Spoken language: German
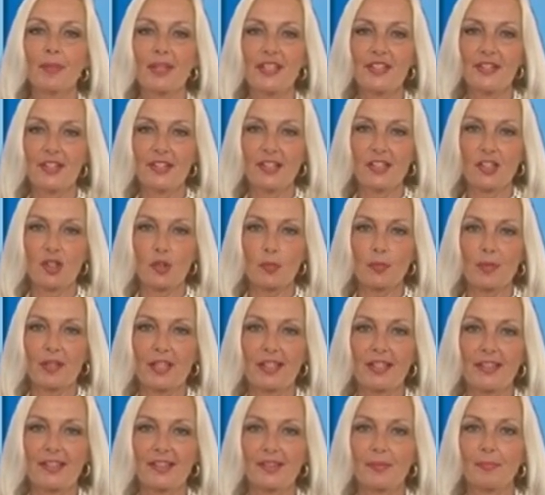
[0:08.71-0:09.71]

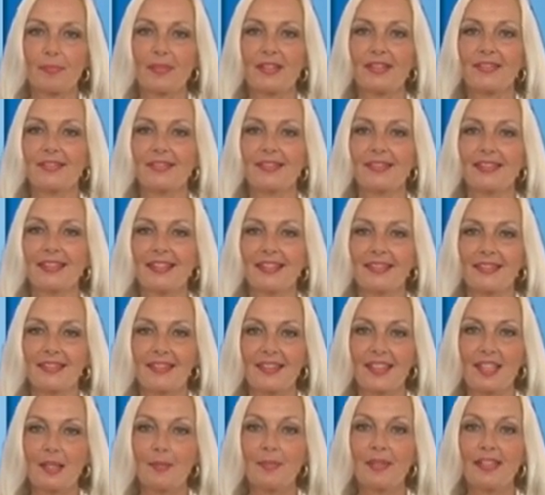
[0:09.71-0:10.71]
Pressegespräch mit den
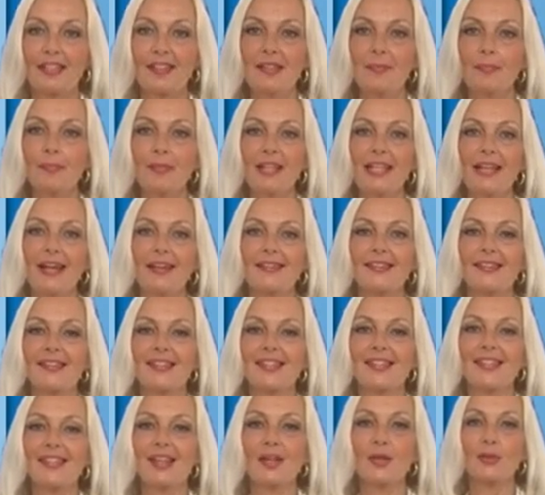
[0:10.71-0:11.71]
Themen
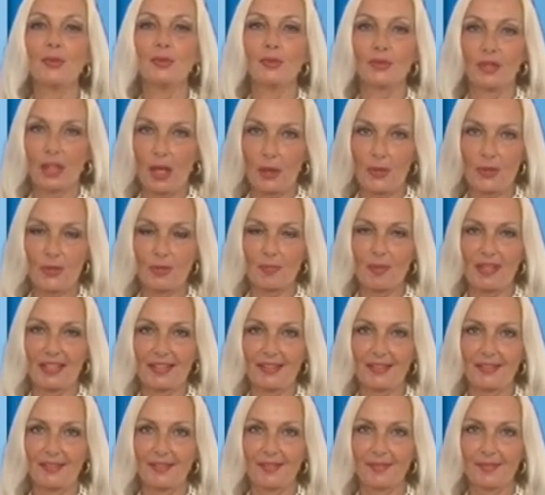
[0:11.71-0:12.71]
Bilanz und
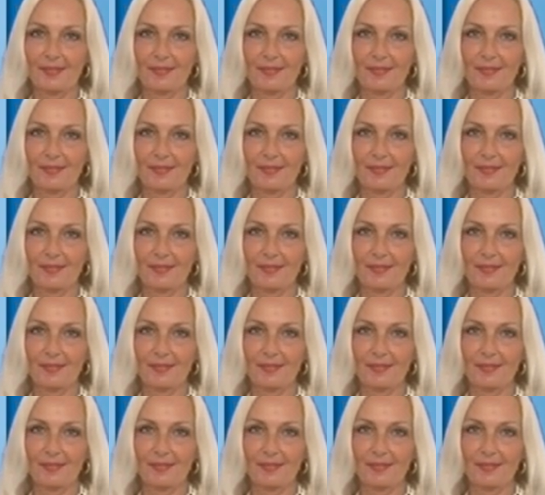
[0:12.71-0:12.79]
Ausblick.